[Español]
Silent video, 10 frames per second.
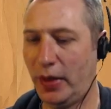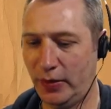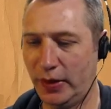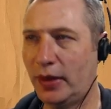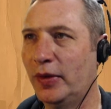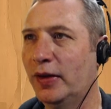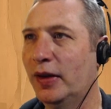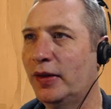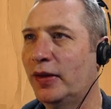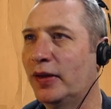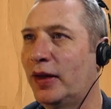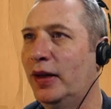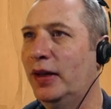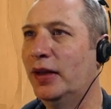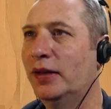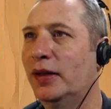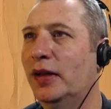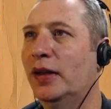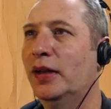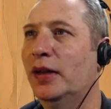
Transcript: a ver, tal vez en estas escaleritas.